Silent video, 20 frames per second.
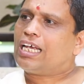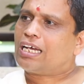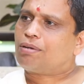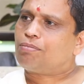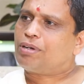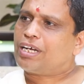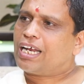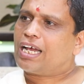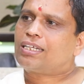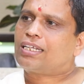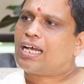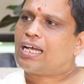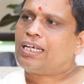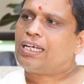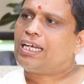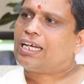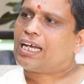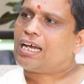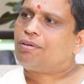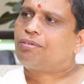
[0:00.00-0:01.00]
एक मर्यादा
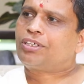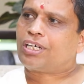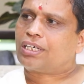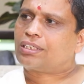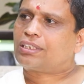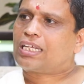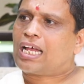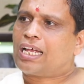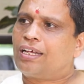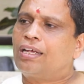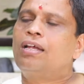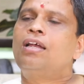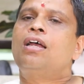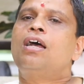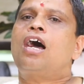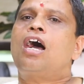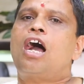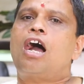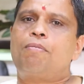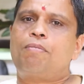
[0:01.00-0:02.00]
है एक आवश्यकता है हम्म।